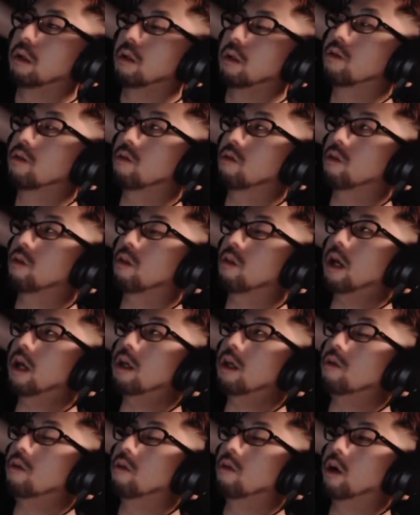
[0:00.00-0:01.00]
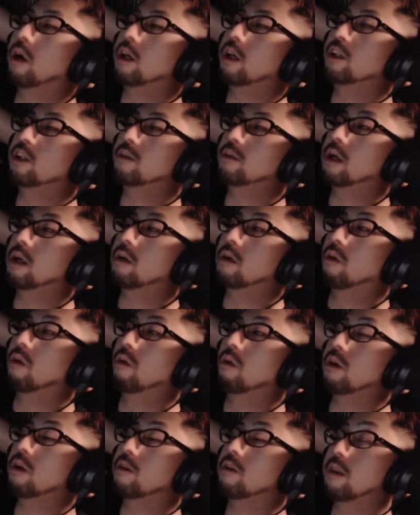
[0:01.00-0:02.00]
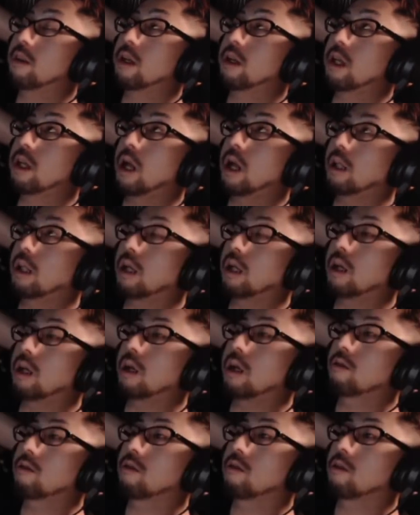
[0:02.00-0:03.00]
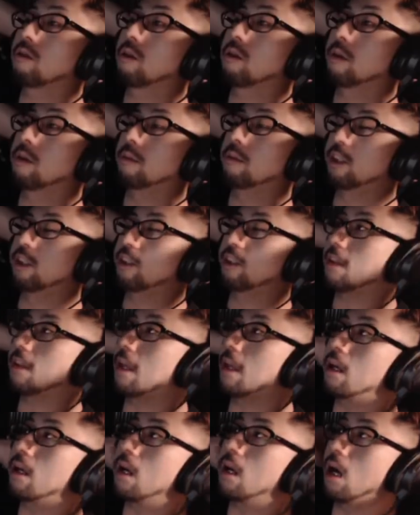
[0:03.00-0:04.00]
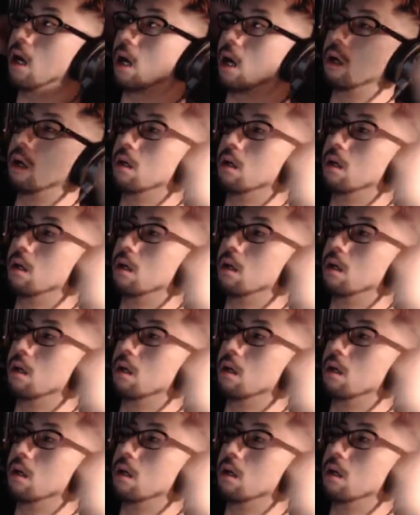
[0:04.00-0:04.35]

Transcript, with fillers: その太陽が一番効率的に当たりやすくするため自然が、